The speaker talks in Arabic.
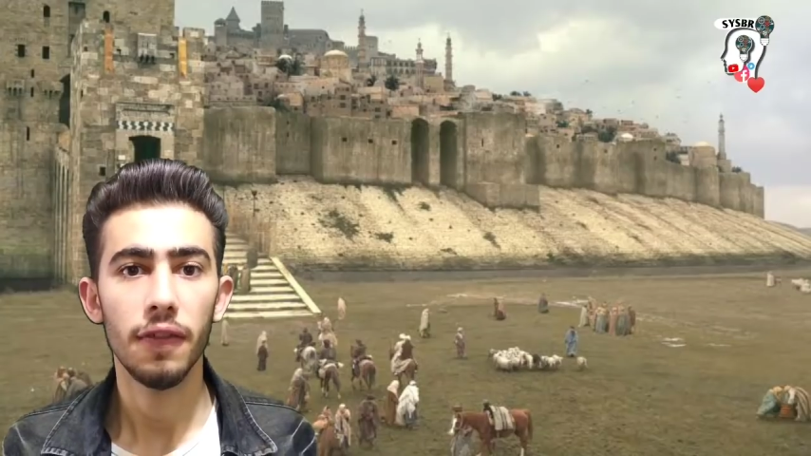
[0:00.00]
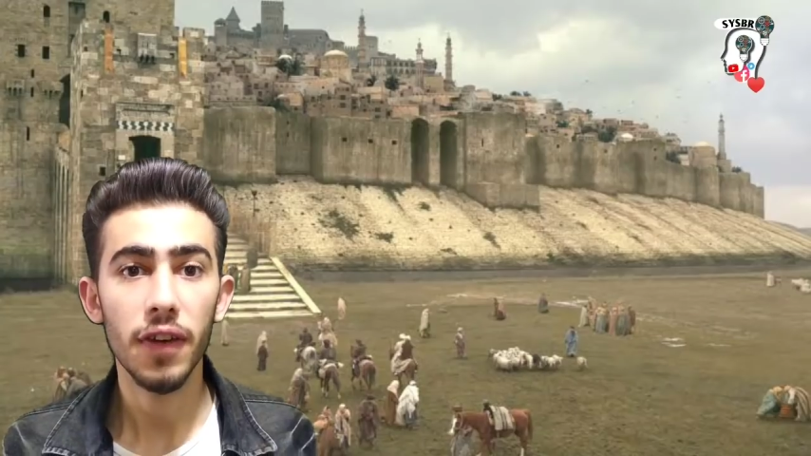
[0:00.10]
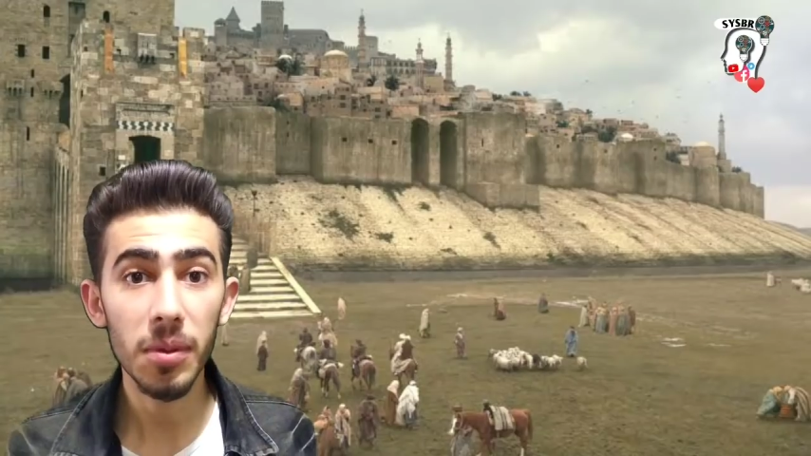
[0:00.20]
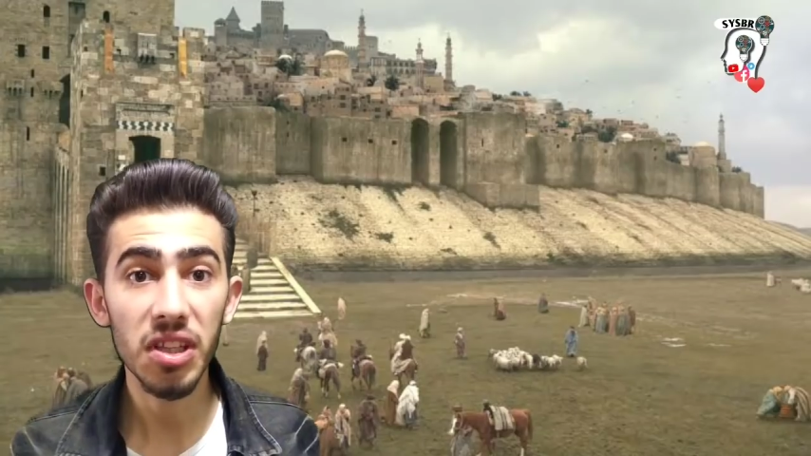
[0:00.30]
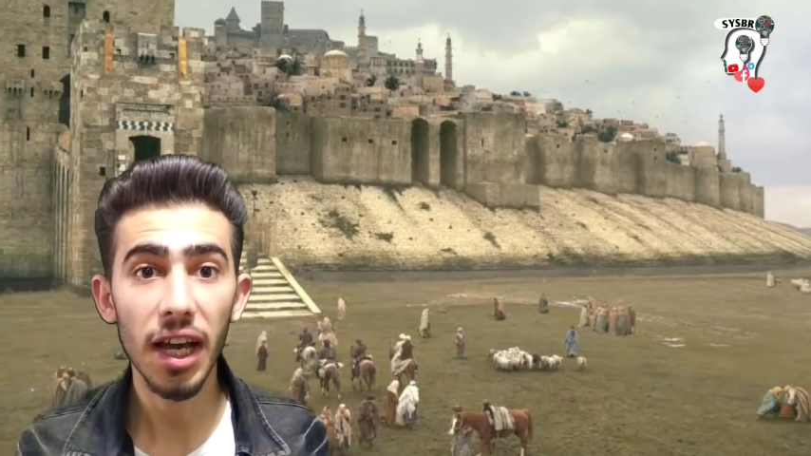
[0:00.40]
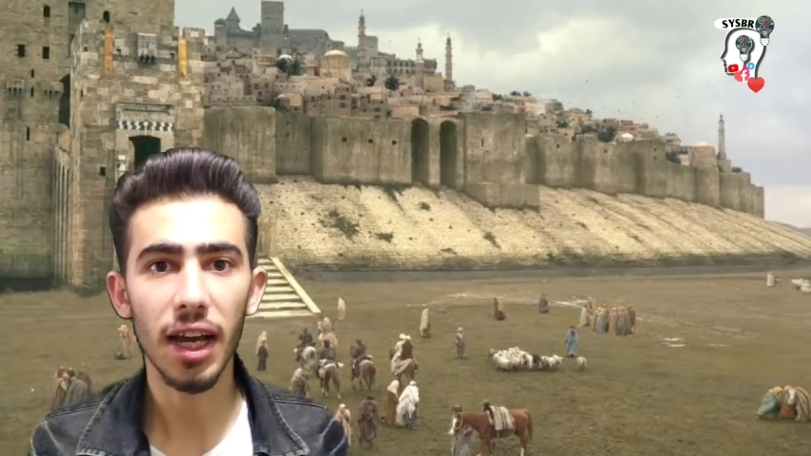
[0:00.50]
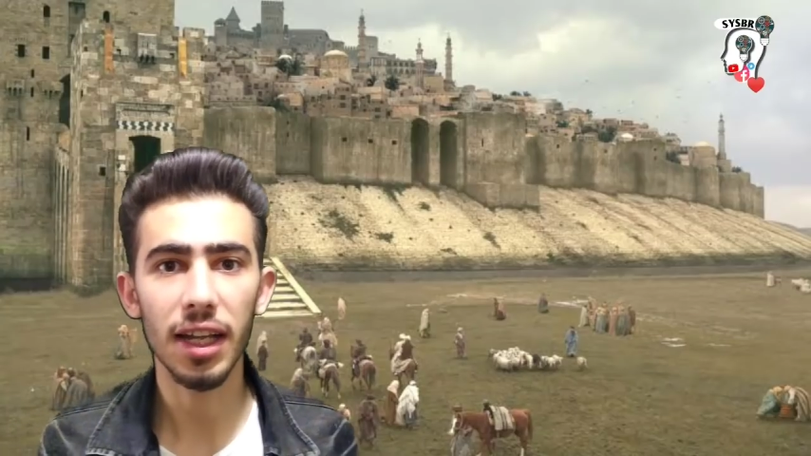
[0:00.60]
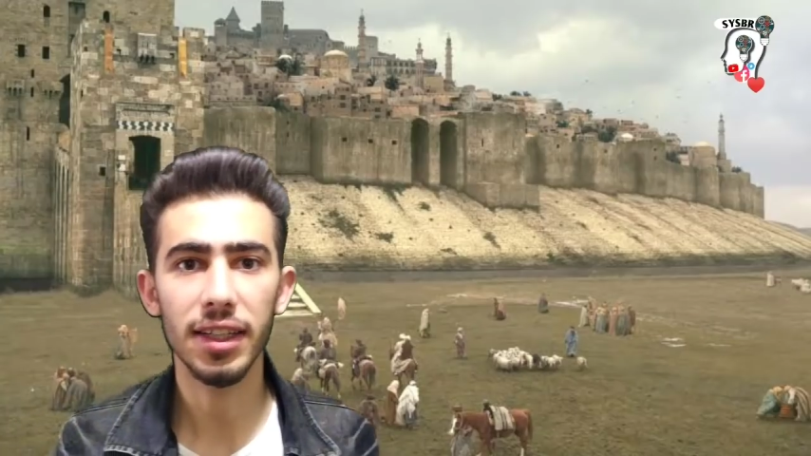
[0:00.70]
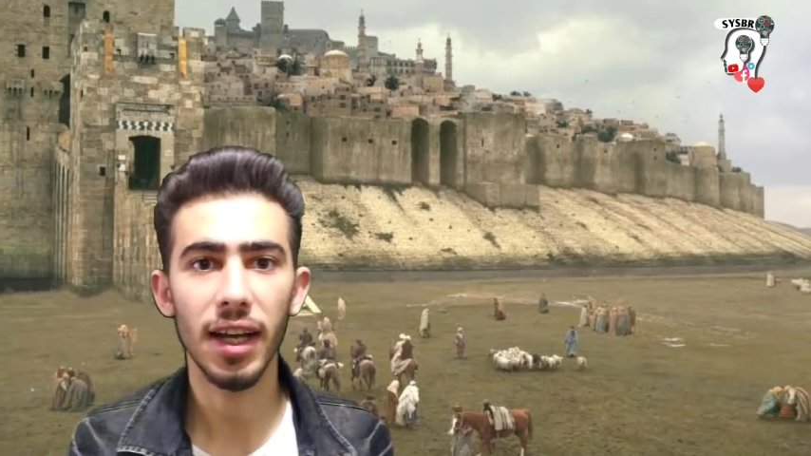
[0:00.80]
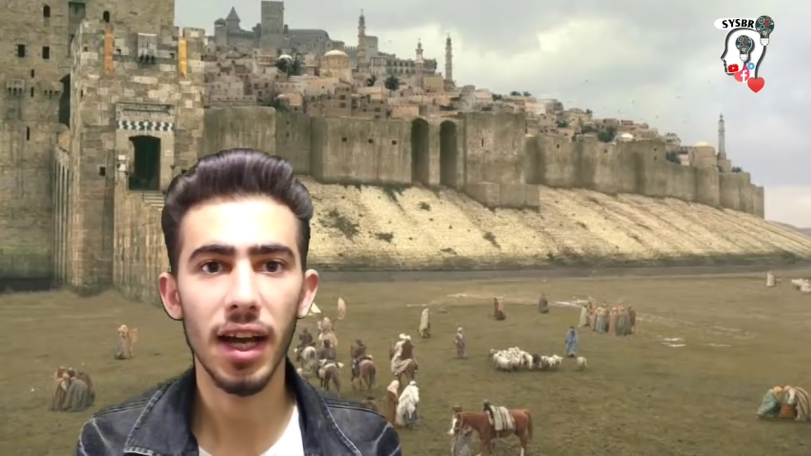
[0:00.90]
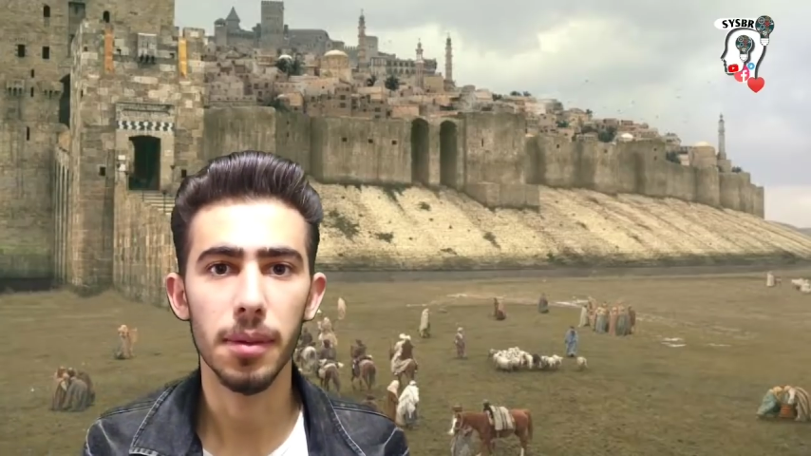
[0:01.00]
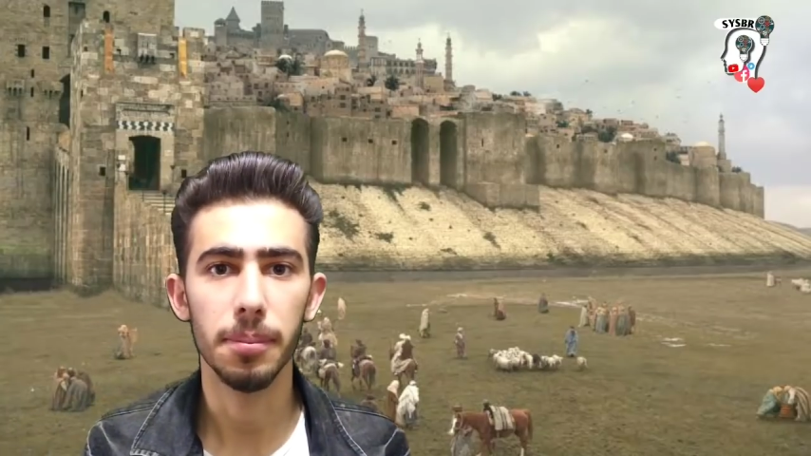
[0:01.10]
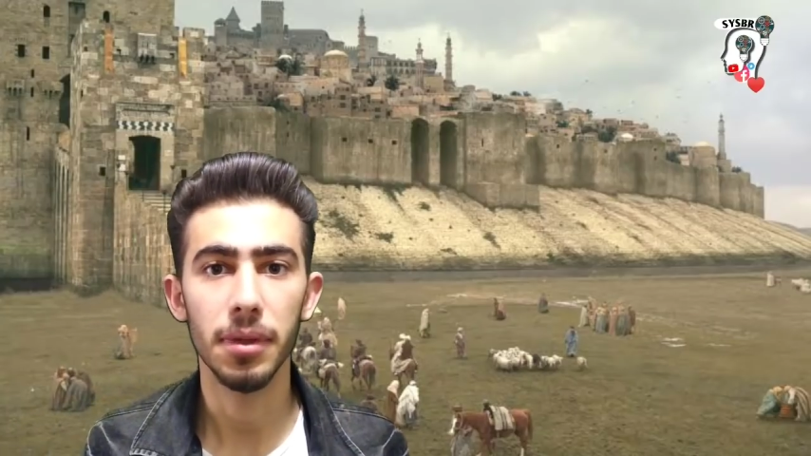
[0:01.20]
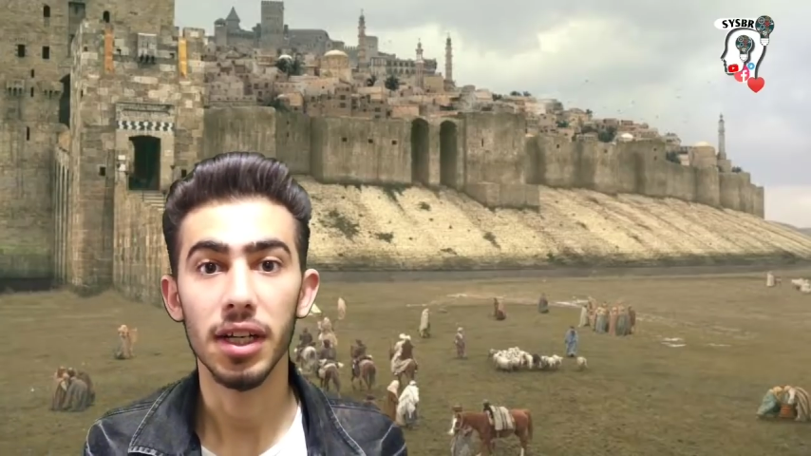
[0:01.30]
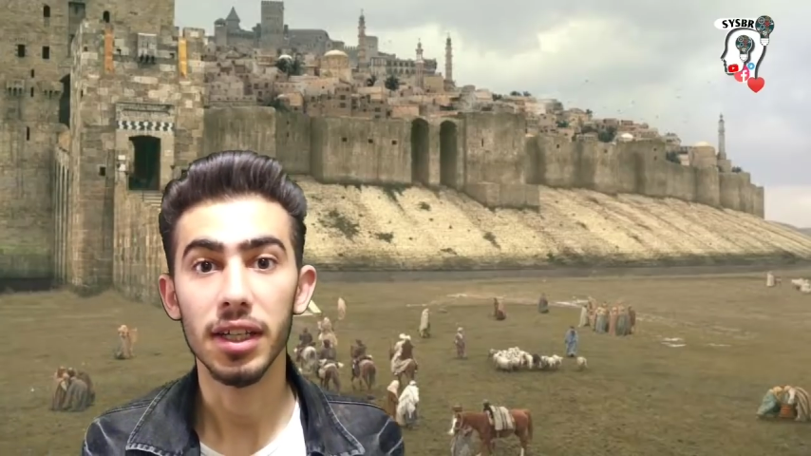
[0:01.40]
في البداية قلعة حلب
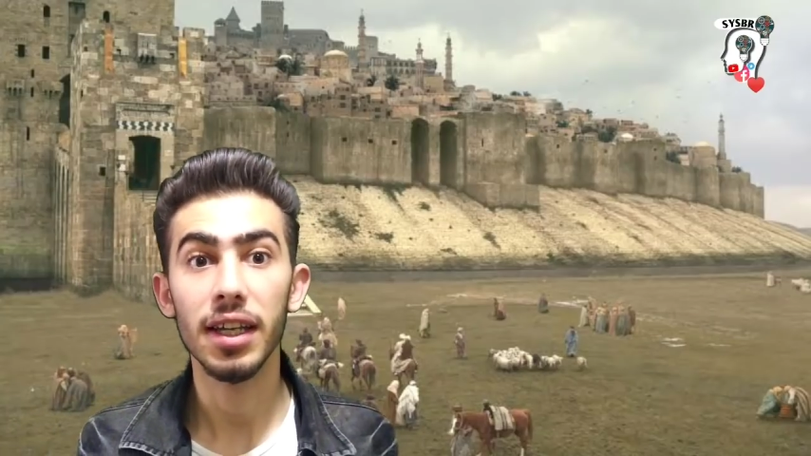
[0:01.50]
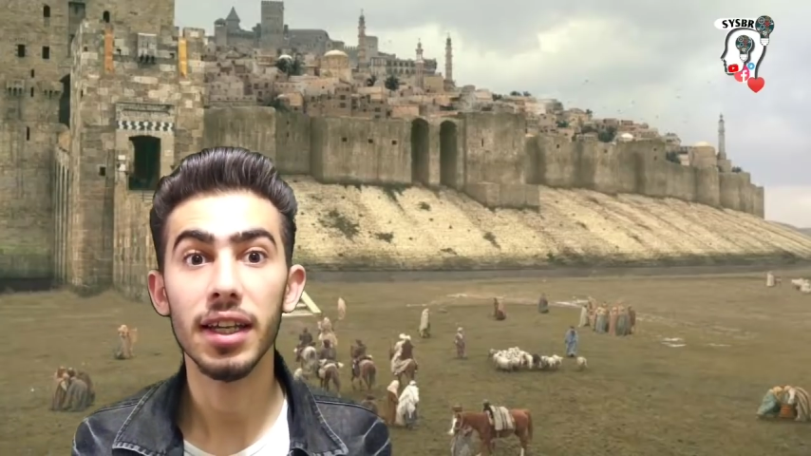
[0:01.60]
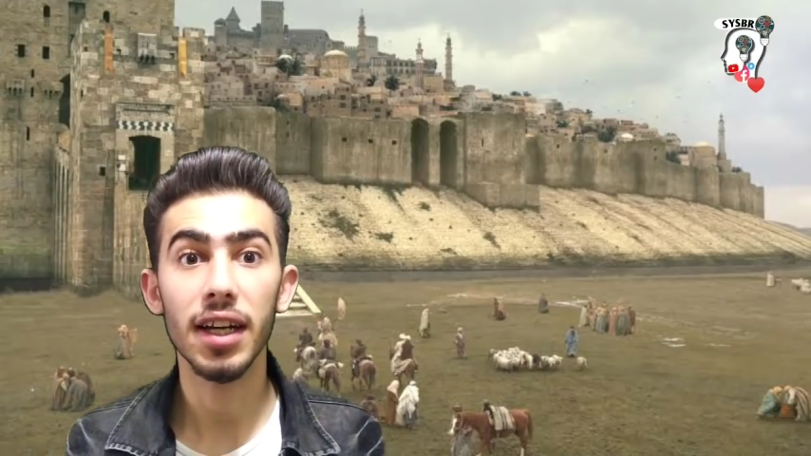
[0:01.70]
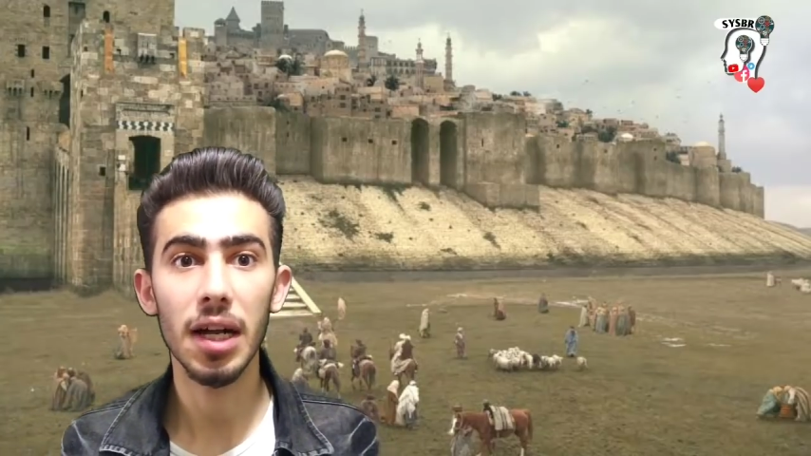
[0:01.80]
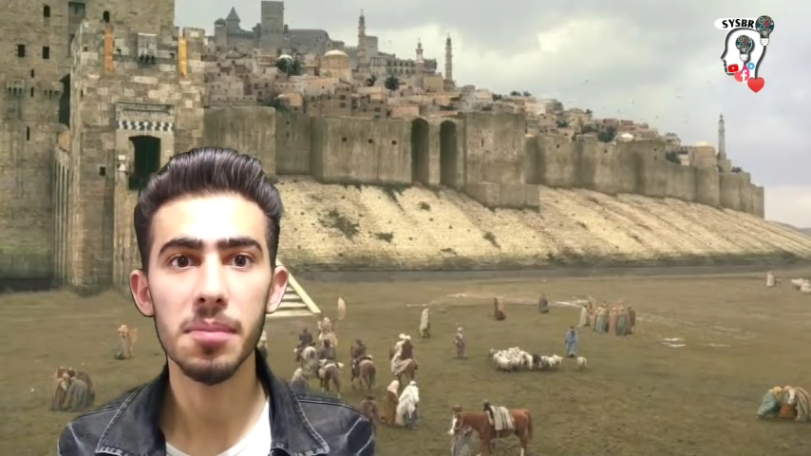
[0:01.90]
اللي كان